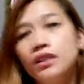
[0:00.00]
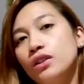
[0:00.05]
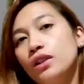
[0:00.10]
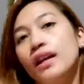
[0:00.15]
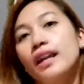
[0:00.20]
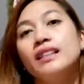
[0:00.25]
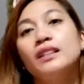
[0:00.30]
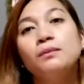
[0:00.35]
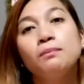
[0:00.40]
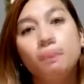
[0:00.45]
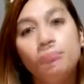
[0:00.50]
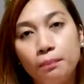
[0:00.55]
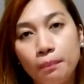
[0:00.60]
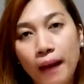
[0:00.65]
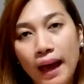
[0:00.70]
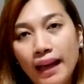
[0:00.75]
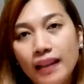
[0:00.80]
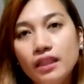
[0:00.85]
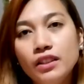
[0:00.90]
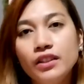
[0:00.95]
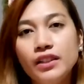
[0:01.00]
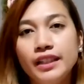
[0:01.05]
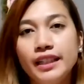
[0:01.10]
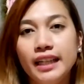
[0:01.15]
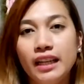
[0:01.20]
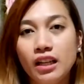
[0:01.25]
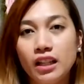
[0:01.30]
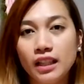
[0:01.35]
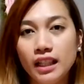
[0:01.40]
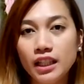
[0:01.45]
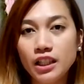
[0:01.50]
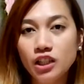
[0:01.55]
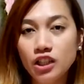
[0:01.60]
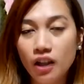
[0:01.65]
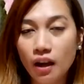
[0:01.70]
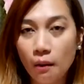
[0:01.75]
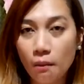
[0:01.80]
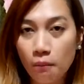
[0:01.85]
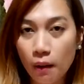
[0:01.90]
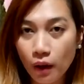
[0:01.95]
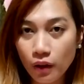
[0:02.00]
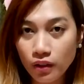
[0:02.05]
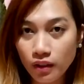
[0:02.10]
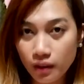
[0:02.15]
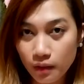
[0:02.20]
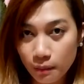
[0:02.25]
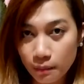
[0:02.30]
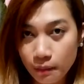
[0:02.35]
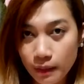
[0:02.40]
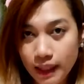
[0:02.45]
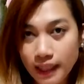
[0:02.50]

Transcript: to expand your knowledge about the